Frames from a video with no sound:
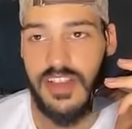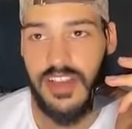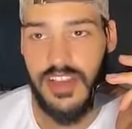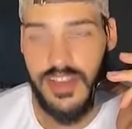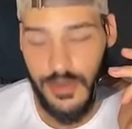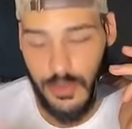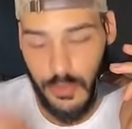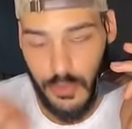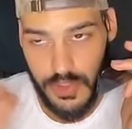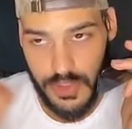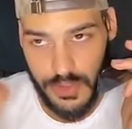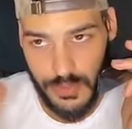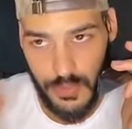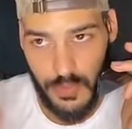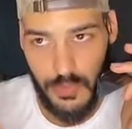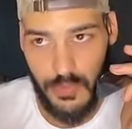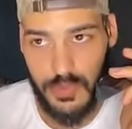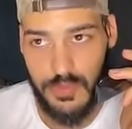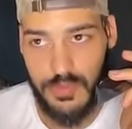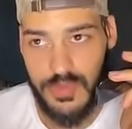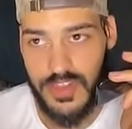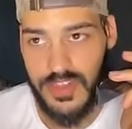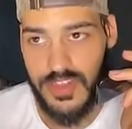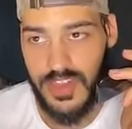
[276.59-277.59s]
اللي هو
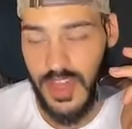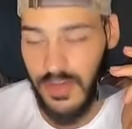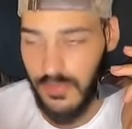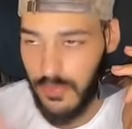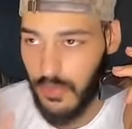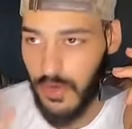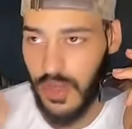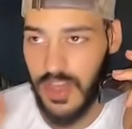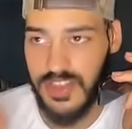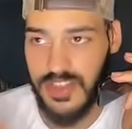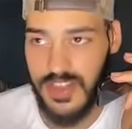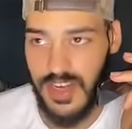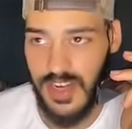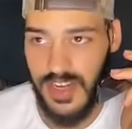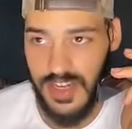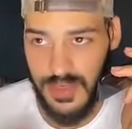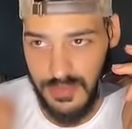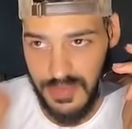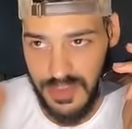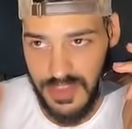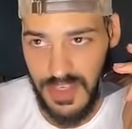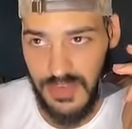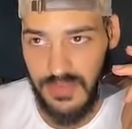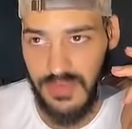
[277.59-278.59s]
زوين بزاف وخاسره عليه
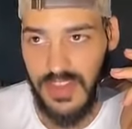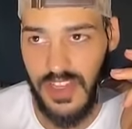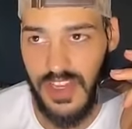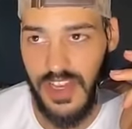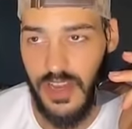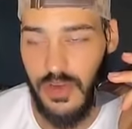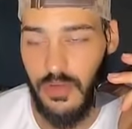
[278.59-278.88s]
بزاف ديال